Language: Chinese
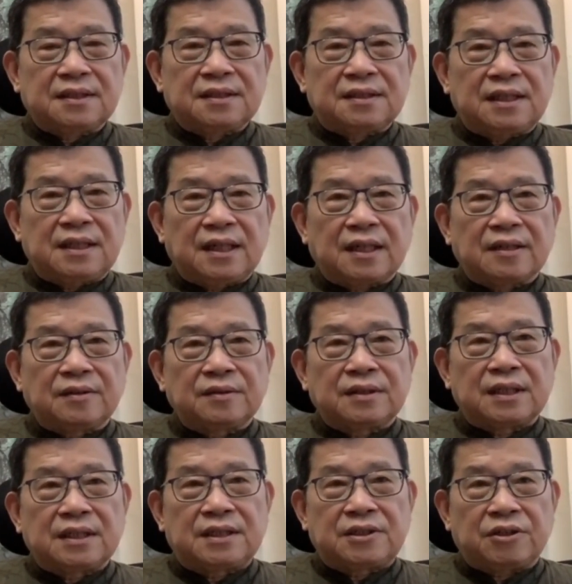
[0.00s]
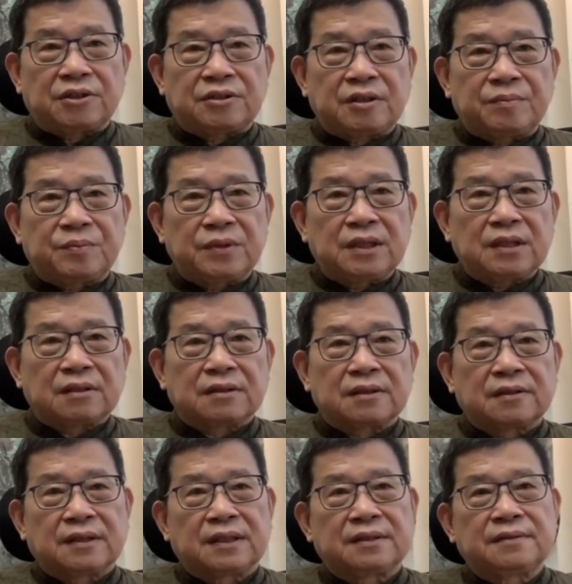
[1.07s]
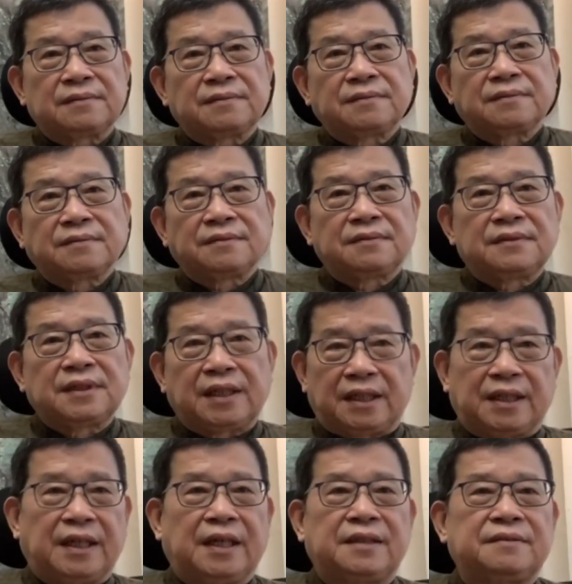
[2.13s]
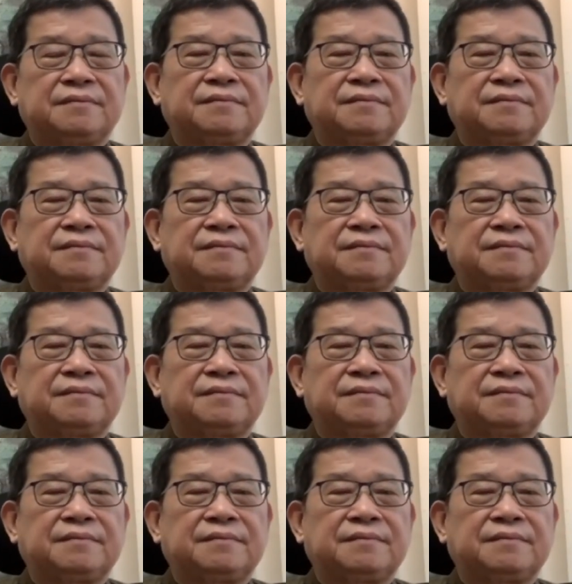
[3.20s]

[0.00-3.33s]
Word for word: 这两个问题解决不了的话，很难，